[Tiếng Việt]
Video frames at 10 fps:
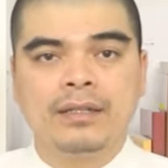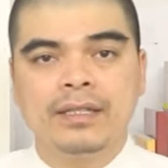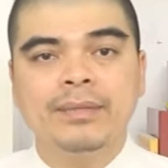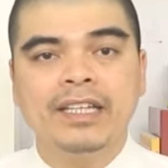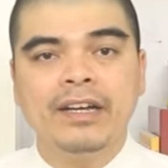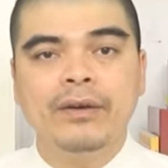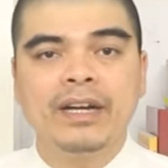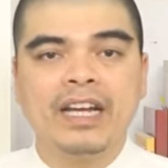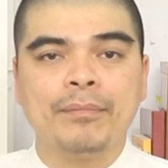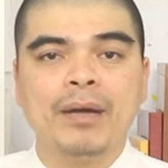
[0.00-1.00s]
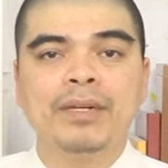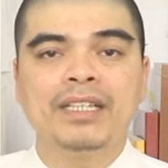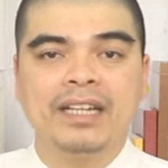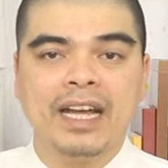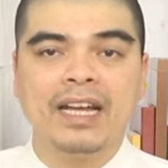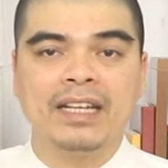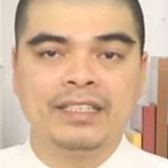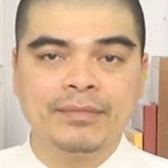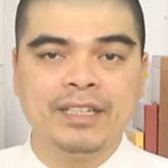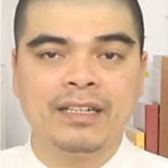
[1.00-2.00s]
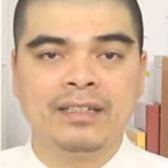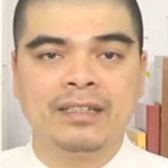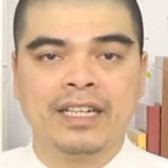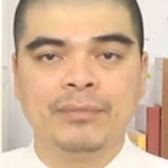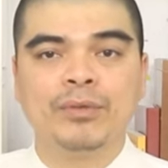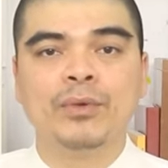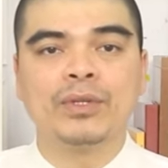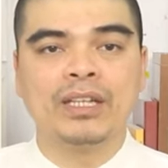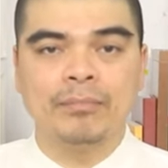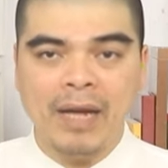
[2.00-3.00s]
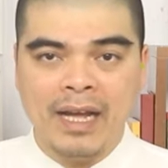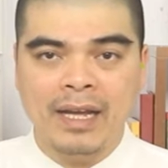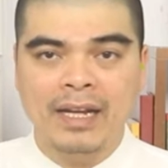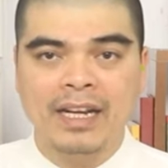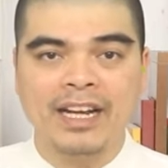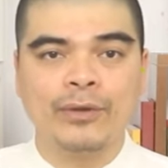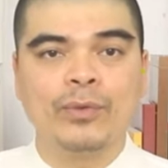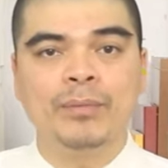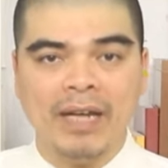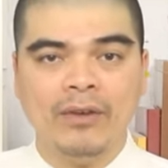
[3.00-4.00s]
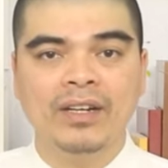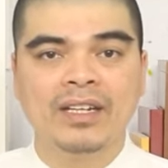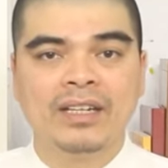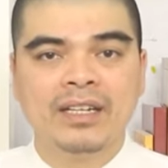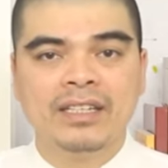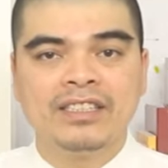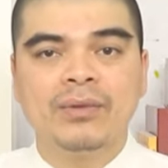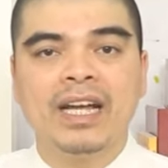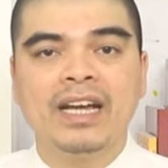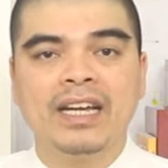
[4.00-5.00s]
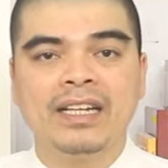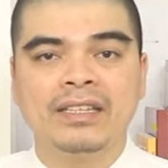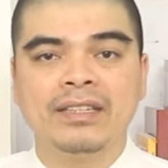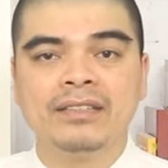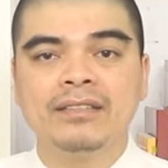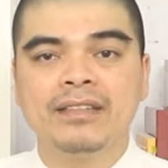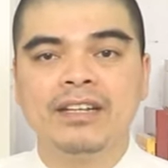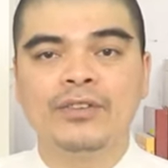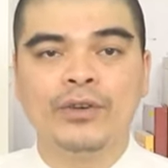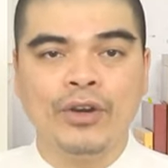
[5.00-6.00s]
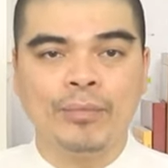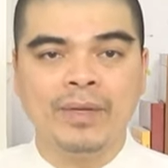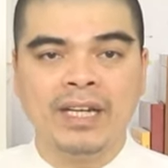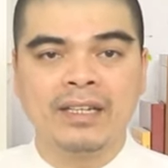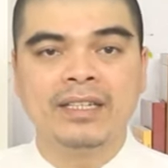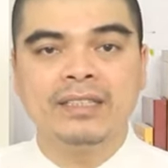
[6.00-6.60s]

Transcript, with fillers: Tiếp theo ngày 30 tháng 2 ngày Dâm Dần, ngày mùng 1 tháng 3 là ngày Quý Mão. Trong 2 ngày này thì chư thần hội họp để ký